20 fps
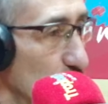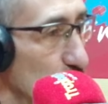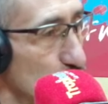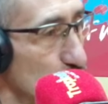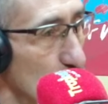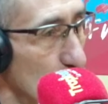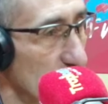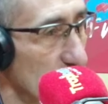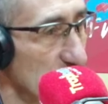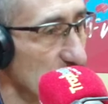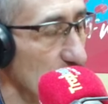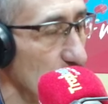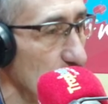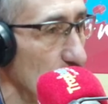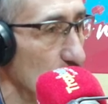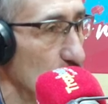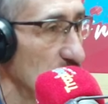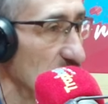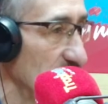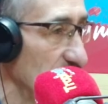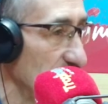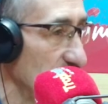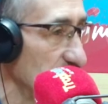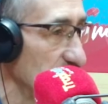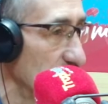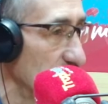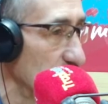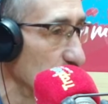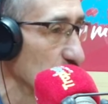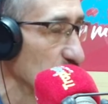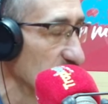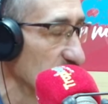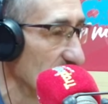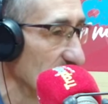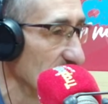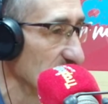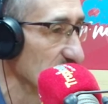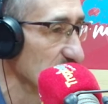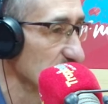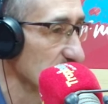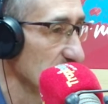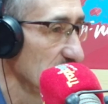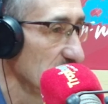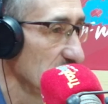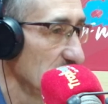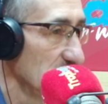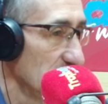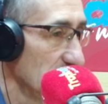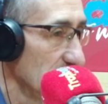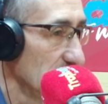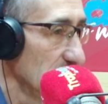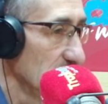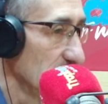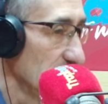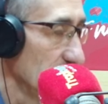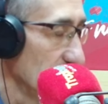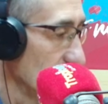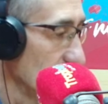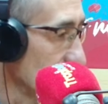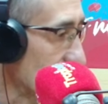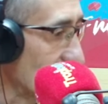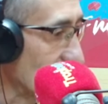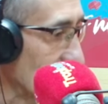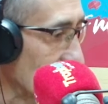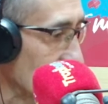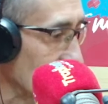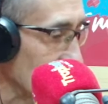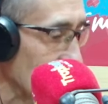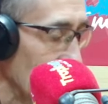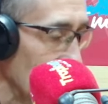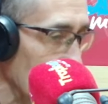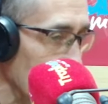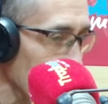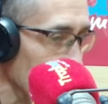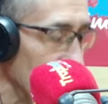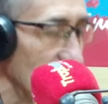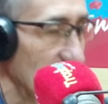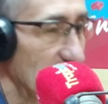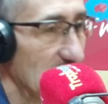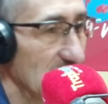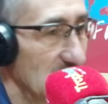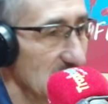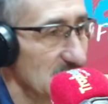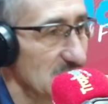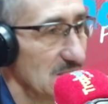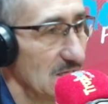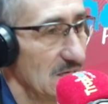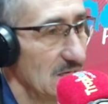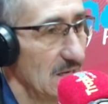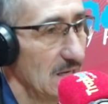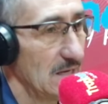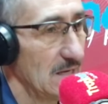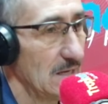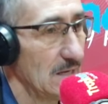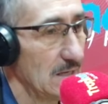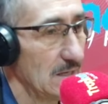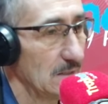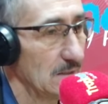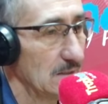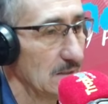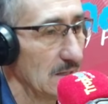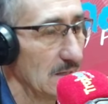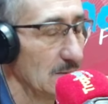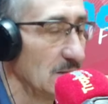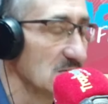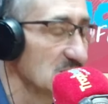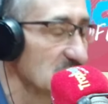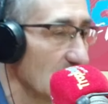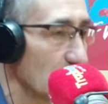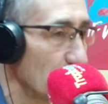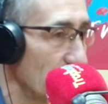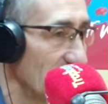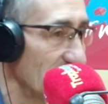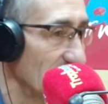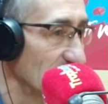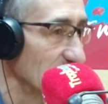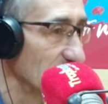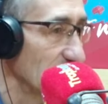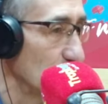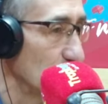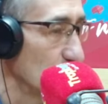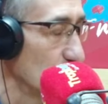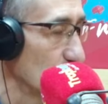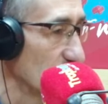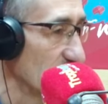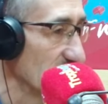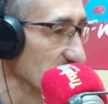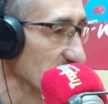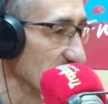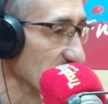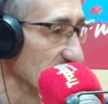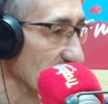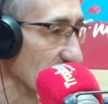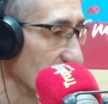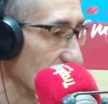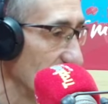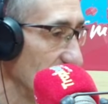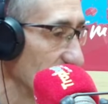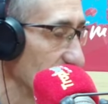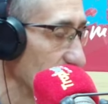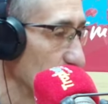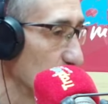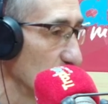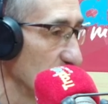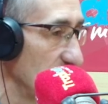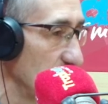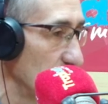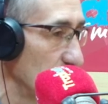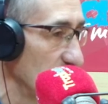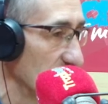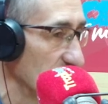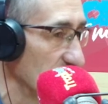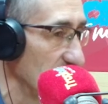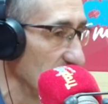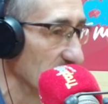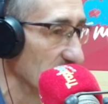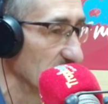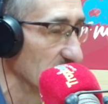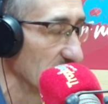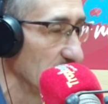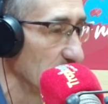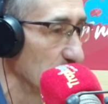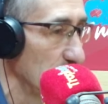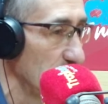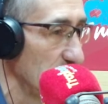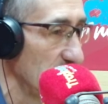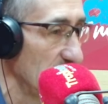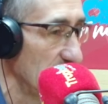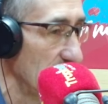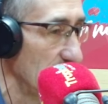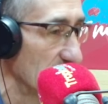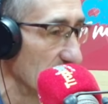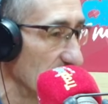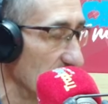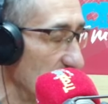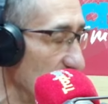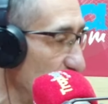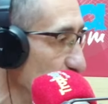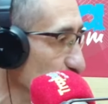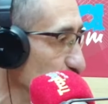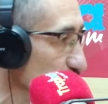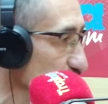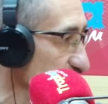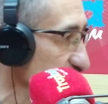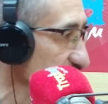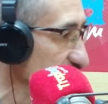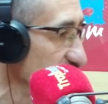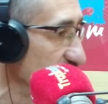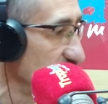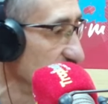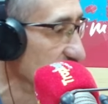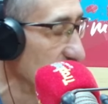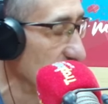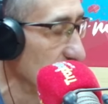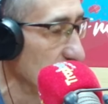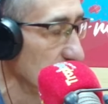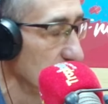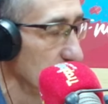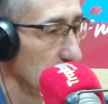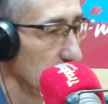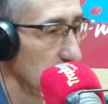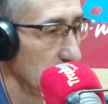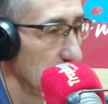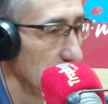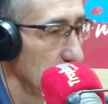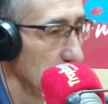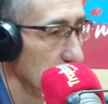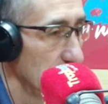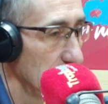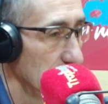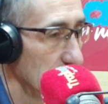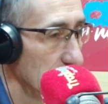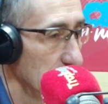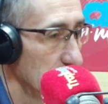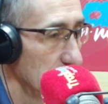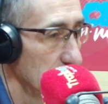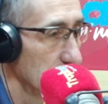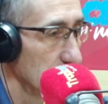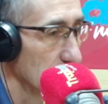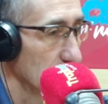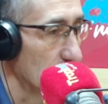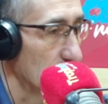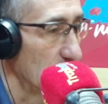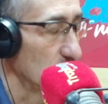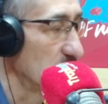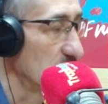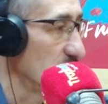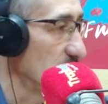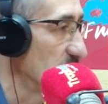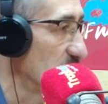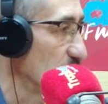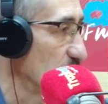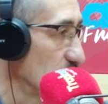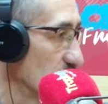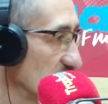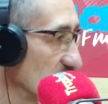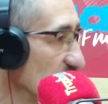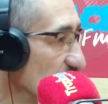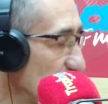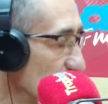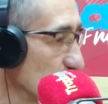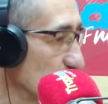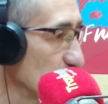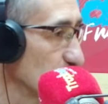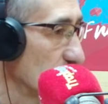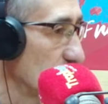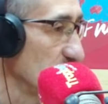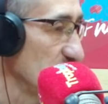yo recibí una niña con tales características, en, esa parte o lo que hacía que la recogieron, aquí la trajeron, mire a ver la foto si es ella. Cuando le mandó la foto a